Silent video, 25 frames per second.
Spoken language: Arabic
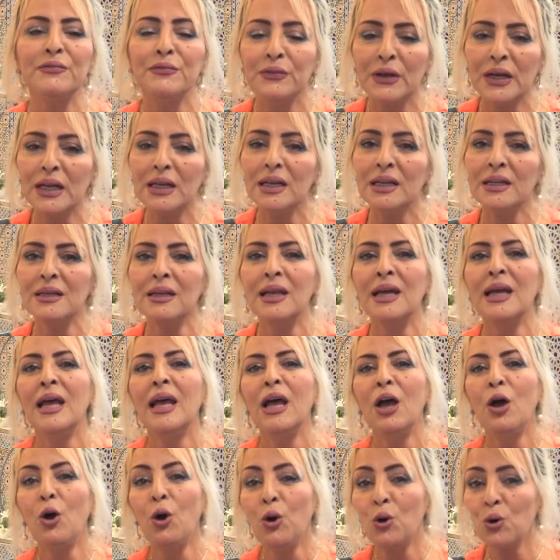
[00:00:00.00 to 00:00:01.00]
فعلا
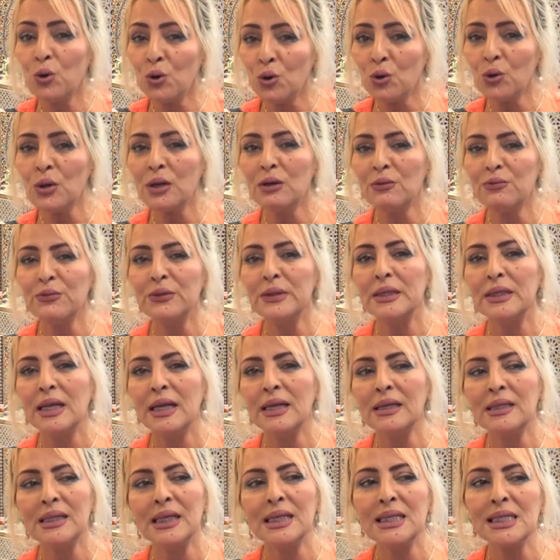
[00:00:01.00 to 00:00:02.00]
حقوق
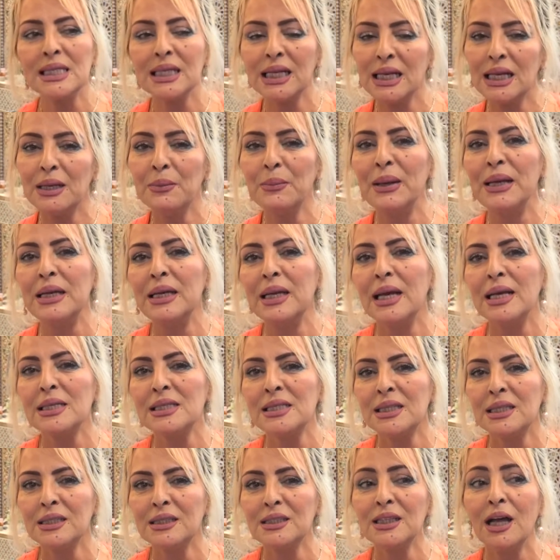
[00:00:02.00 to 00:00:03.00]
الفنان كيتكلم عليها
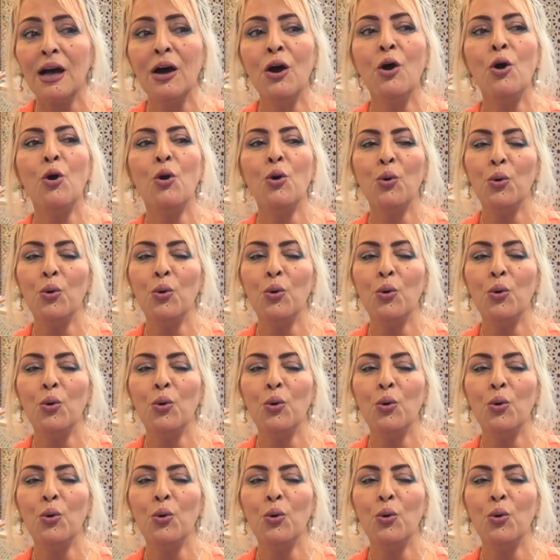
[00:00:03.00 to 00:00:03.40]
سيدنا